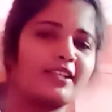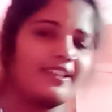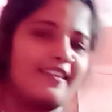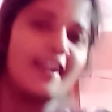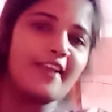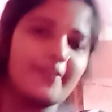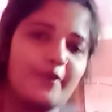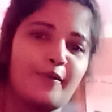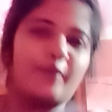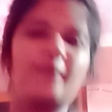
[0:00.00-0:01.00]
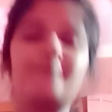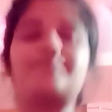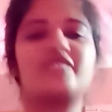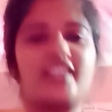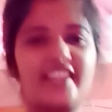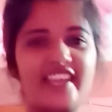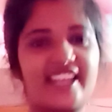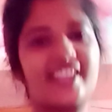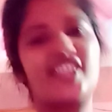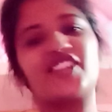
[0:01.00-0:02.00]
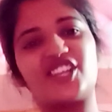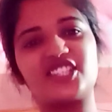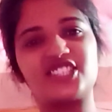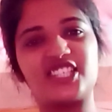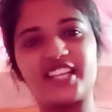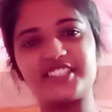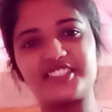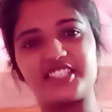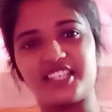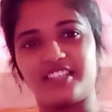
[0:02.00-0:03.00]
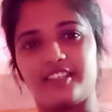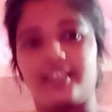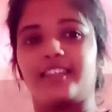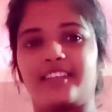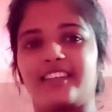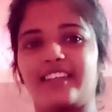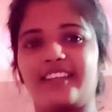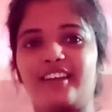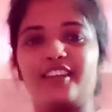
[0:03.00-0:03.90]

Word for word: मचाले धूम देखे इतना अच्छा डांस किया ना